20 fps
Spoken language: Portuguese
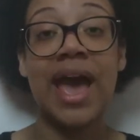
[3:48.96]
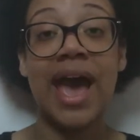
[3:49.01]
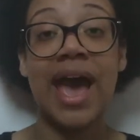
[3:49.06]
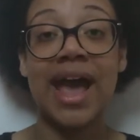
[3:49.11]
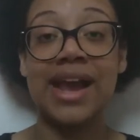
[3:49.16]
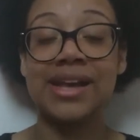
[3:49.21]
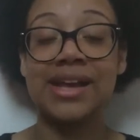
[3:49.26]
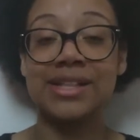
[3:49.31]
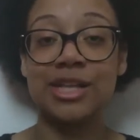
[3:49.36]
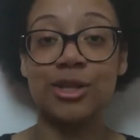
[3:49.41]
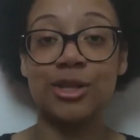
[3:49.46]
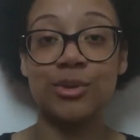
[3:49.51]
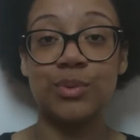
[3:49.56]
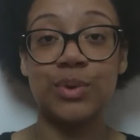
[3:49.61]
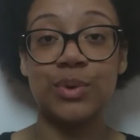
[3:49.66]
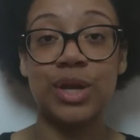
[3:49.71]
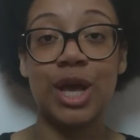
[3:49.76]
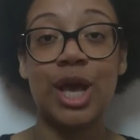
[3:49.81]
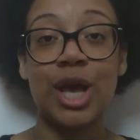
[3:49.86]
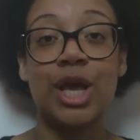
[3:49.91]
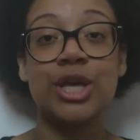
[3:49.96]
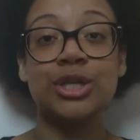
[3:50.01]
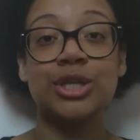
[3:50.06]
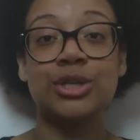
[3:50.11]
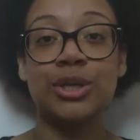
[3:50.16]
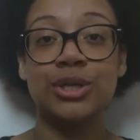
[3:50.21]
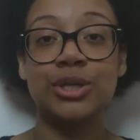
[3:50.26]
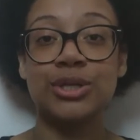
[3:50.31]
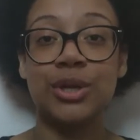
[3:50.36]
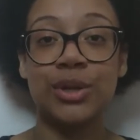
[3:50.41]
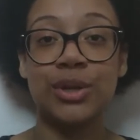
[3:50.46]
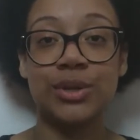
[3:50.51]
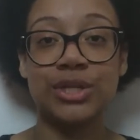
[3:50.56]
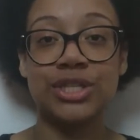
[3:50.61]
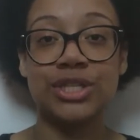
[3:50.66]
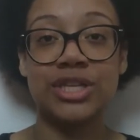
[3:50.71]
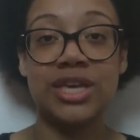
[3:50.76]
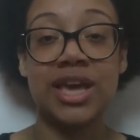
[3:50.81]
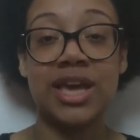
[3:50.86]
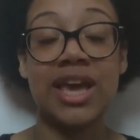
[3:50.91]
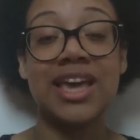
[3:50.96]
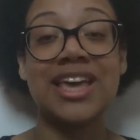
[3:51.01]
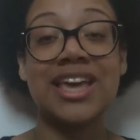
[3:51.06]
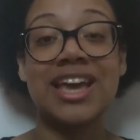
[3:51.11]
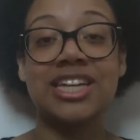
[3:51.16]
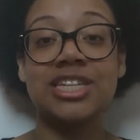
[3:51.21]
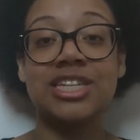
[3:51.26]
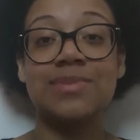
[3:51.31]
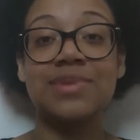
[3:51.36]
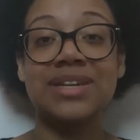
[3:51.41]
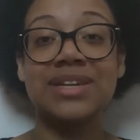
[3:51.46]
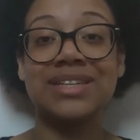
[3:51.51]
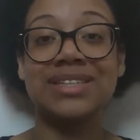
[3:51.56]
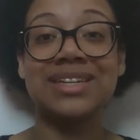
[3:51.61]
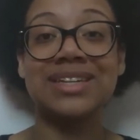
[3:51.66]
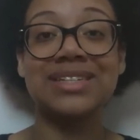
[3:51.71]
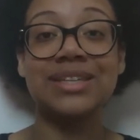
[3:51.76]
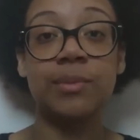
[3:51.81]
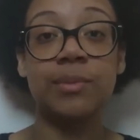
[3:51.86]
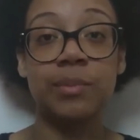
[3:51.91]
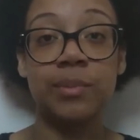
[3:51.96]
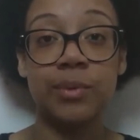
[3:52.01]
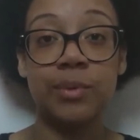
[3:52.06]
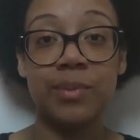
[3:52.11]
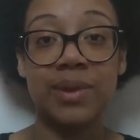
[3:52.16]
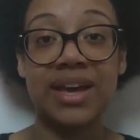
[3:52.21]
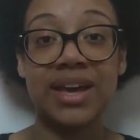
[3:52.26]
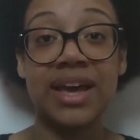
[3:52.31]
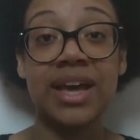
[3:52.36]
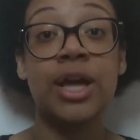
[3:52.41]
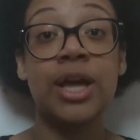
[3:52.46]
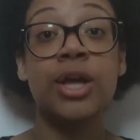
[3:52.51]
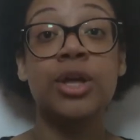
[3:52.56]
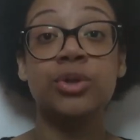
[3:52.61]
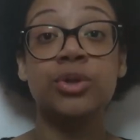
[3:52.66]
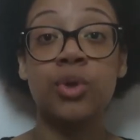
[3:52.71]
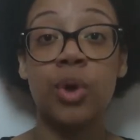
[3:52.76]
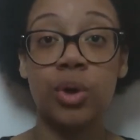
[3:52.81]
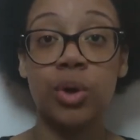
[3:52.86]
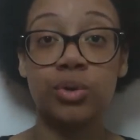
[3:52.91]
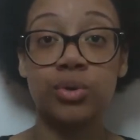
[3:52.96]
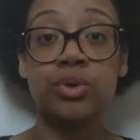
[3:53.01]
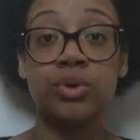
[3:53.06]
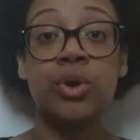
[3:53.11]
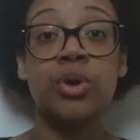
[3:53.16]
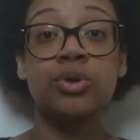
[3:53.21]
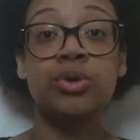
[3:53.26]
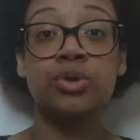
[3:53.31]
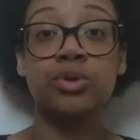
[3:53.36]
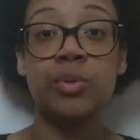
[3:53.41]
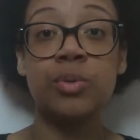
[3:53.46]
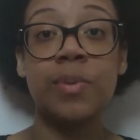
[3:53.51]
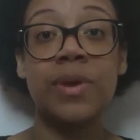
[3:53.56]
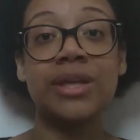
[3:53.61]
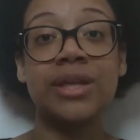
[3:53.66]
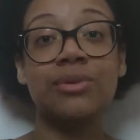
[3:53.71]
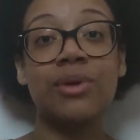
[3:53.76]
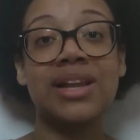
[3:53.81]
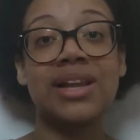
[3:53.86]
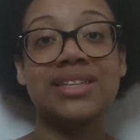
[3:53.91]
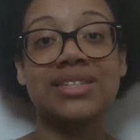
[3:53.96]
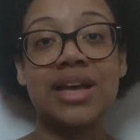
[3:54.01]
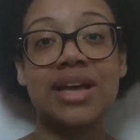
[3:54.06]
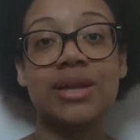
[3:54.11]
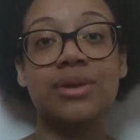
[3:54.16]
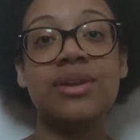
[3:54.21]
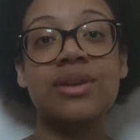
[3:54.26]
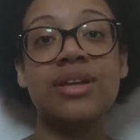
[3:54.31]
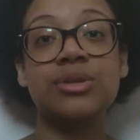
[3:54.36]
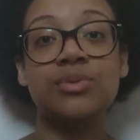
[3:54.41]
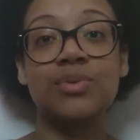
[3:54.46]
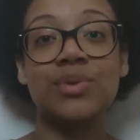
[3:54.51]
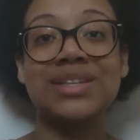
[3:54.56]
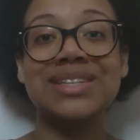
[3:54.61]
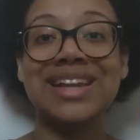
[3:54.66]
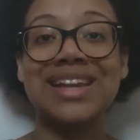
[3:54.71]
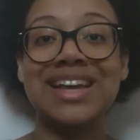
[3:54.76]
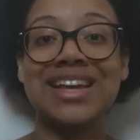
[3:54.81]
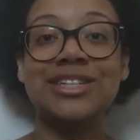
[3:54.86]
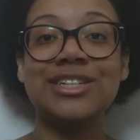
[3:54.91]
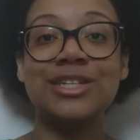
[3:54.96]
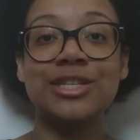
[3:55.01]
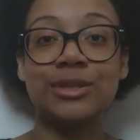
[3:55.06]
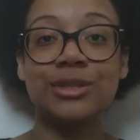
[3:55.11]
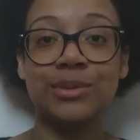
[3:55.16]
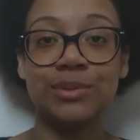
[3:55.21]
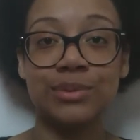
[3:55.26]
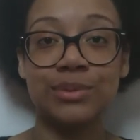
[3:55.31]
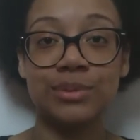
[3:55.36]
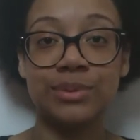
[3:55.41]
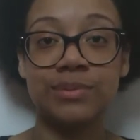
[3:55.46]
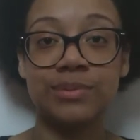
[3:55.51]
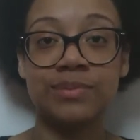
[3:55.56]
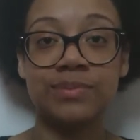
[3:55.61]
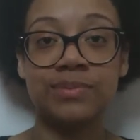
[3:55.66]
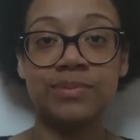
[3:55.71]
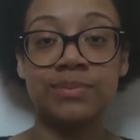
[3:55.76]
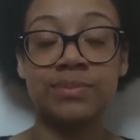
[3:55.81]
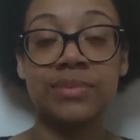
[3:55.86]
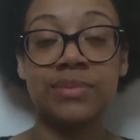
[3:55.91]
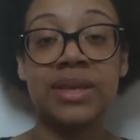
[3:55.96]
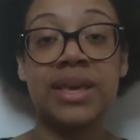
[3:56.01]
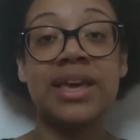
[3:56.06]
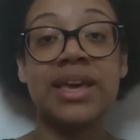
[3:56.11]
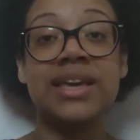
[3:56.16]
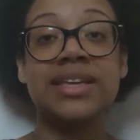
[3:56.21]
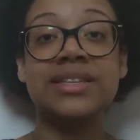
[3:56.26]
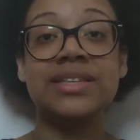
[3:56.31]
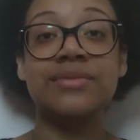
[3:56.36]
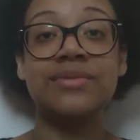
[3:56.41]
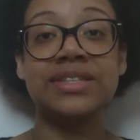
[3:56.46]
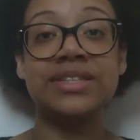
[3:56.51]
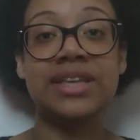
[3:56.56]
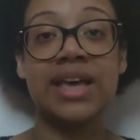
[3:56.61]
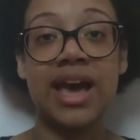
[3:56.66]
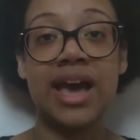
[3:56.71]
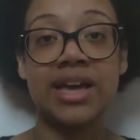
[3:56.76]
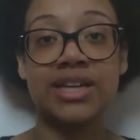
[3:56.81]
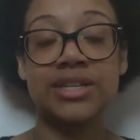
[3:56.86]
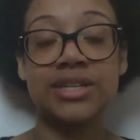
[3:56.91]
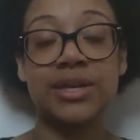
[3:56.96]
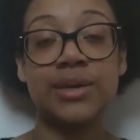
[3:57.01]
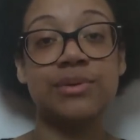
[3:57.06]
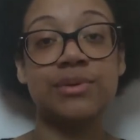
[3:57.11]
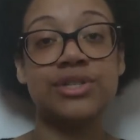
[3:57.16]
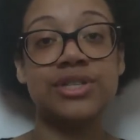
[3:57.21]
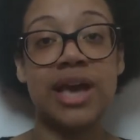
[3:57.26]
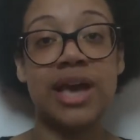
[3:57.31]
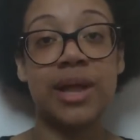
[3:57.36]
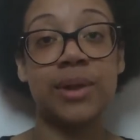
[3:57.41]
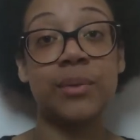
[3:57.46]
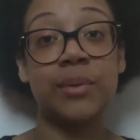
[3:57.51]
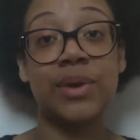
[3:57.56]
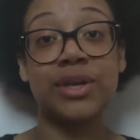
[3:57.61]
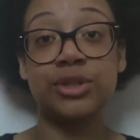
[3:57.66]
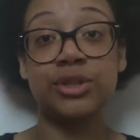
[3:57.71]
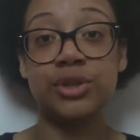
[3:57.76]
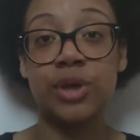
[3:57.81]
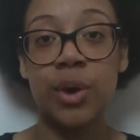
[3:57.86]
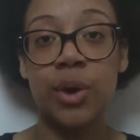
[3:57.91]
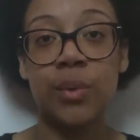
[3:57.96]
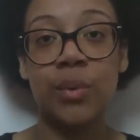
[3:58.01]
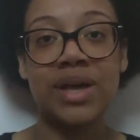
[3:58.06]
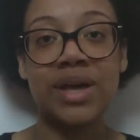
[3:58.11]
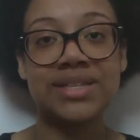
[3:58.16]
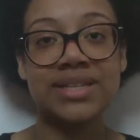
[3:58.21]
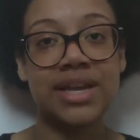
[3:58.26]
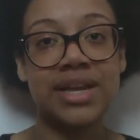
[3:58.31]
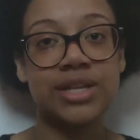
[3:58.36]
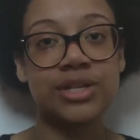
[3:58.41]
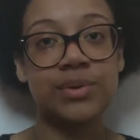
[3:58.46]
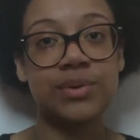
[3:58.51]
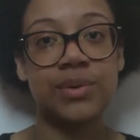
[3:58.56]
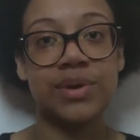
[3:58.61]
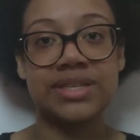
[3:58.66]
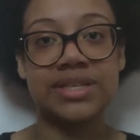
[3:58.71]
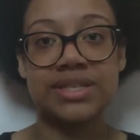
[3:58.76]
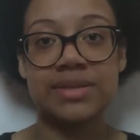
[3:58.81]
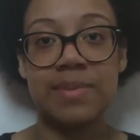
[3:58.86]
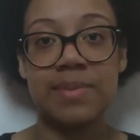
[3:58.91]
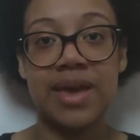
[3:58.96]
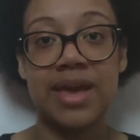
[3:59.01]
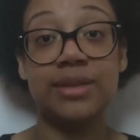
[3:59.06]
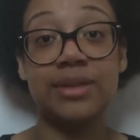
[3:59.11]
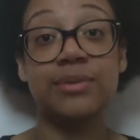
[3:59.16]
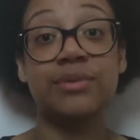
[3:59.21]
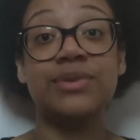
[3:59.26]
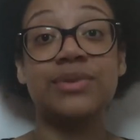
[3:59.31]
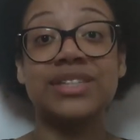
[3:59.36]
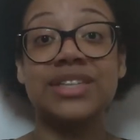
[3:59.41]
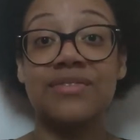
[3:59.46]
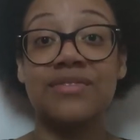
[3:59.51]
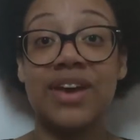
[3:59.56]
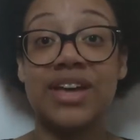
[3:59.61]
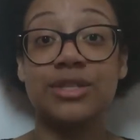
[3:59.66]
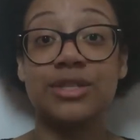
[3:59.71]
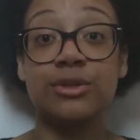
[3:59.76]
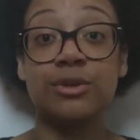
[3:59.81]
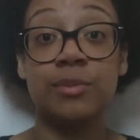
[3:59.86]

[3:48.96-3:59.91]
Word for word: arquitetura, sociologia e administração pública, todos super atualizados nas suas linhas de estudo. E se você acha que o diálogo é só com as áreas de conhecimento, você vai se